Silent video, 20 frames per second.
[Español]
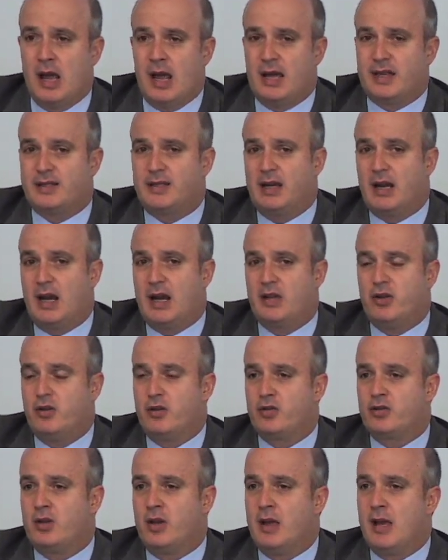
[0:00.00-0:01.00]
hace
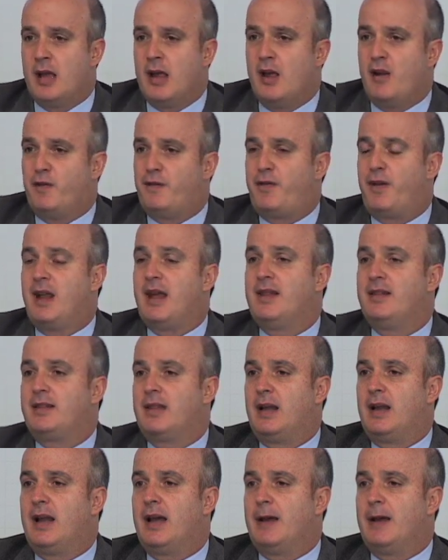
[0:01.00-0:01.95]
años frente a